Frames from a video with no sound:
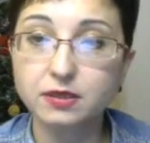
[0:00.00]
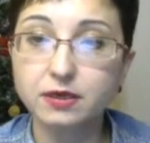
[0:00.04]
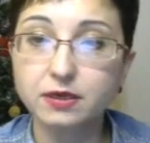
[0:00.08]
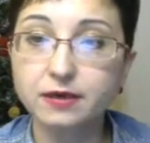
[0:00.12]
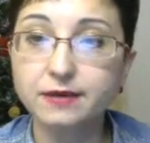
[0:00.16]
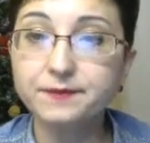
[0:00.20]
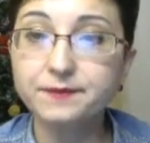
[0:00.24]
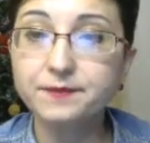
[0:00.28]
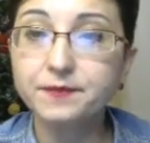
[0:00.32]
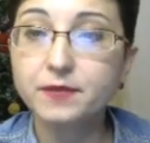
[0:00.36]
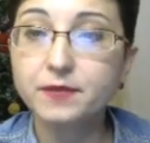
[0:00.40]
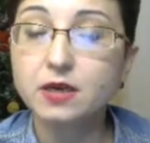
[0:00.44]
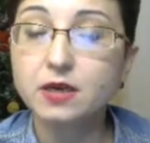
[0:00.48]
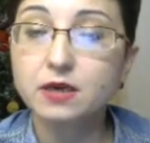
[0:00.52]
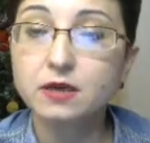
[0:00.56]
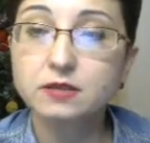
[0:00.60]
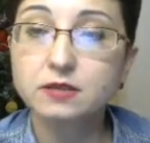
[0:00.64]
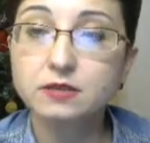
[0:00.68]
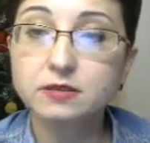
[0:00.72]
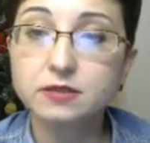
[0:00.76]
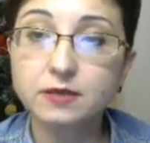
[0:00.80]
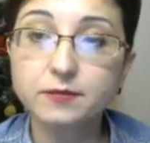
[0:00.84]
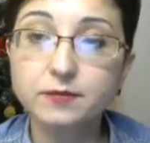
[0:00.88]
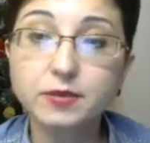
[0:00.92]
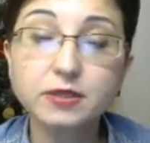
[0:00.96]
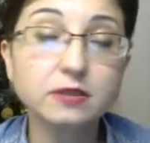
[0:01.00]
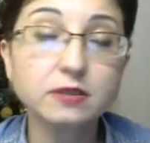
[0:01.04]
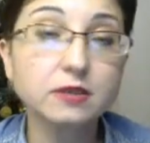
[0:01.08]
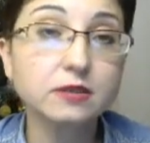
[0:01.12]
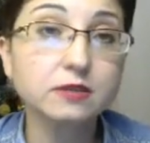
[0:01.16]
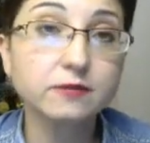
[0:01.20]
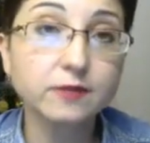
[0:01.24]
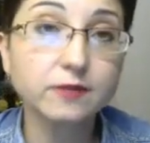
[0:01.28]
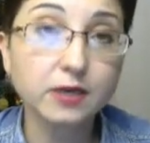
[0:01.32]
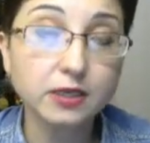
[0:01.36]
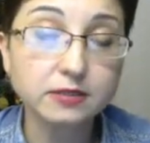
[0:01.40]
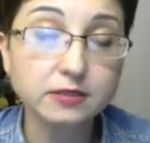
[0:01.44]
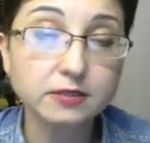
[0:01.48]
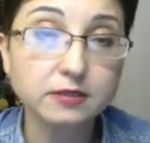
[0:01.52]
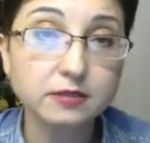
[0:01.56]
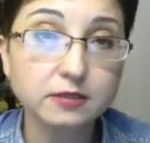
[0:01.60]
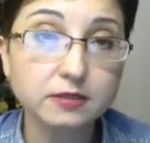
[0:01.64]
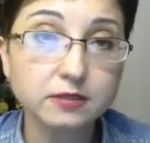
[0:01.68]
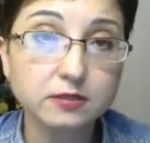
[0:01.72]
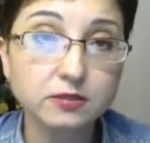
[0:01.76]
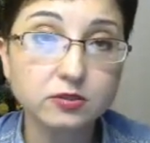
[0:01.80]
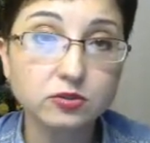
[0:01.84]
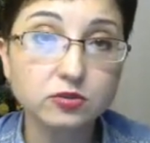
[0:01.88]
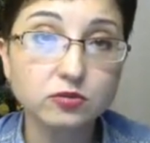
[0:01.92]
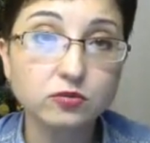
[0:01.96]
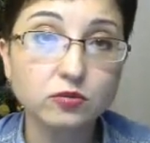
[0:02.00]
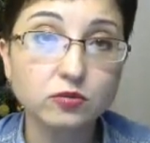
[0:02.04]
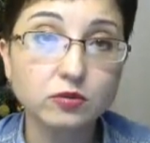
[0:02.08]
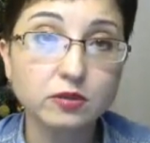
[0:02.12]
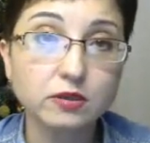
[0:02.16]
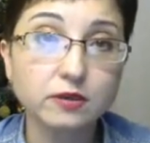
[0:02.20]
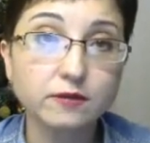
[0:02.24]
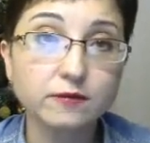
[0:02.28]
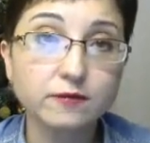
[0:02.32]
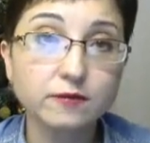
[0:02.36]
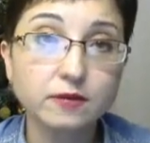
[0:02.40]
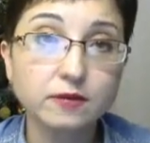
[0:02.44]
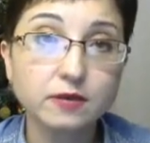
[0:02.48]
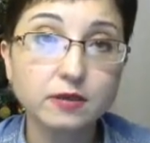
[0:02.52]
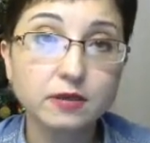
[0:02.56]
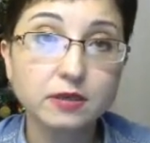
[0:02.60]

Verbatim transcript: да, зарабатывали 20 тысяч долларов.